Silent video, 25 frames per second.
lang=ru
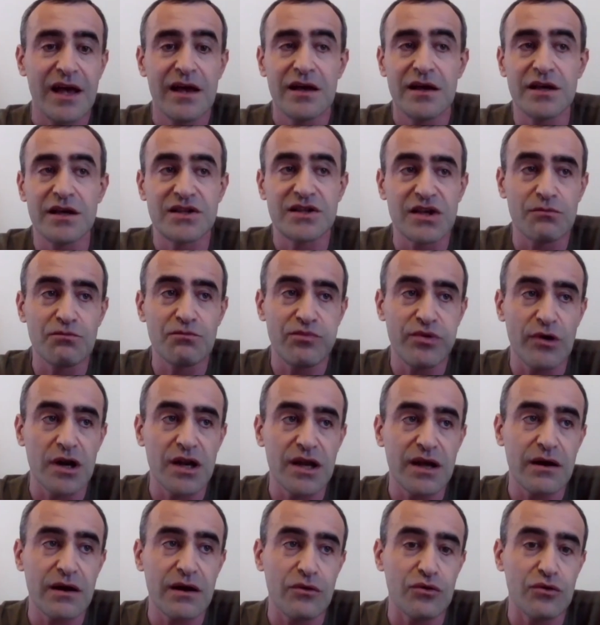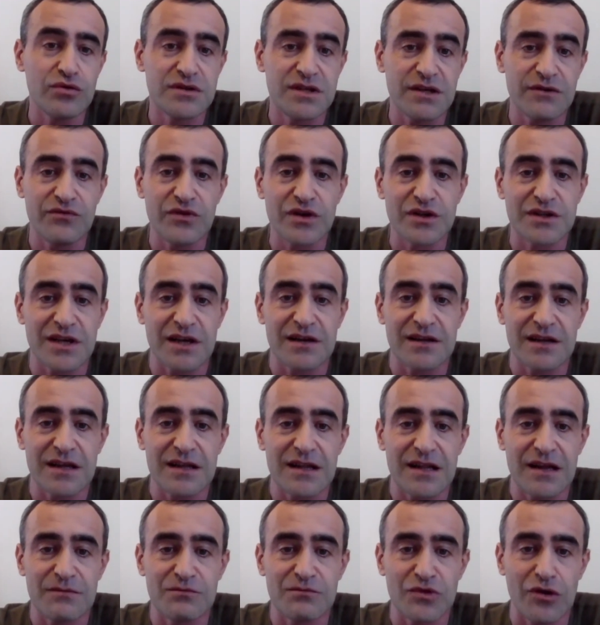И тем более удивительно
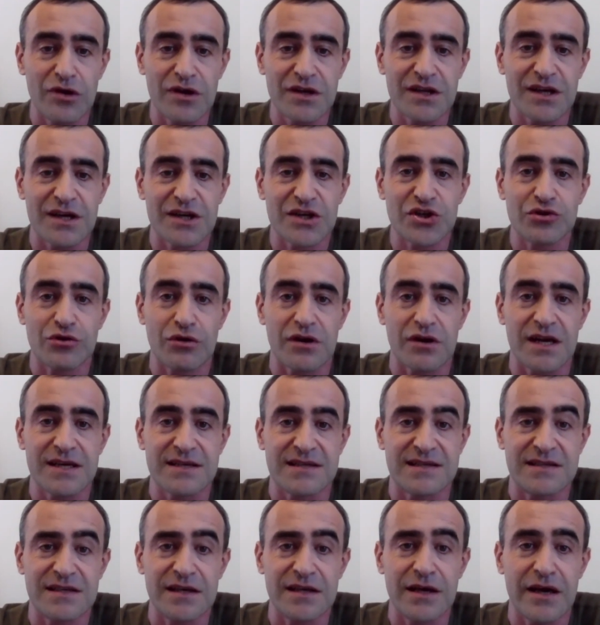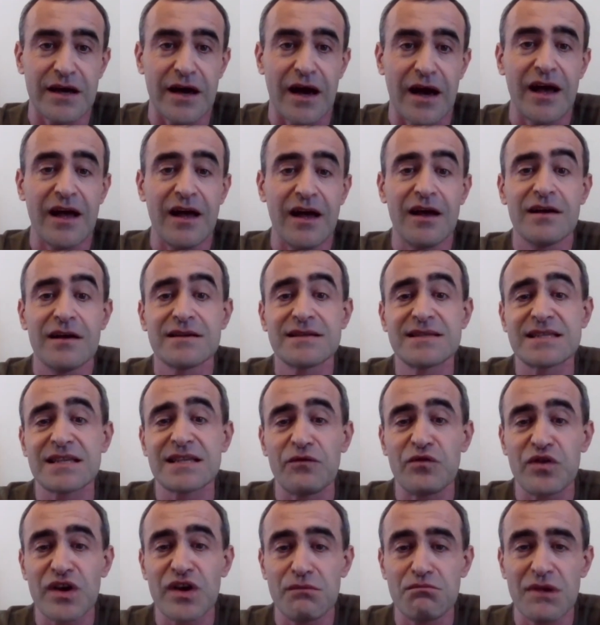для многих, что Россия
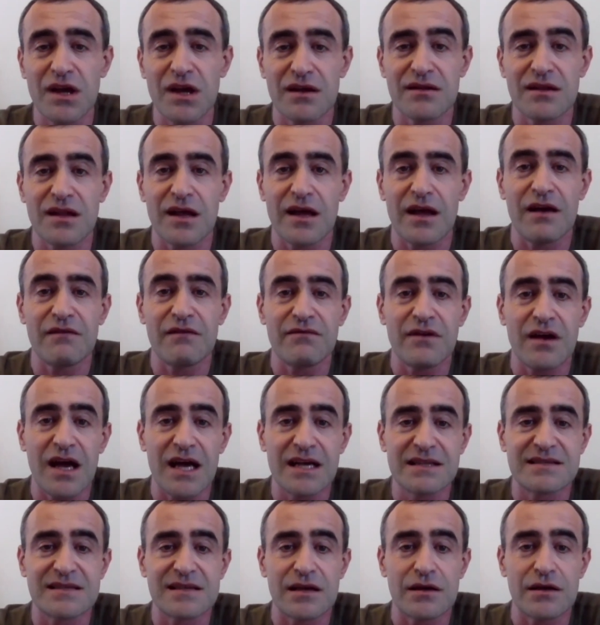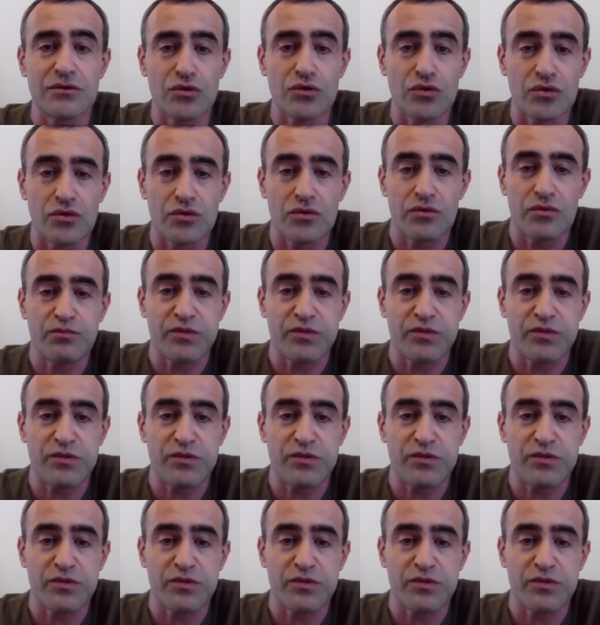современной авиации, ну,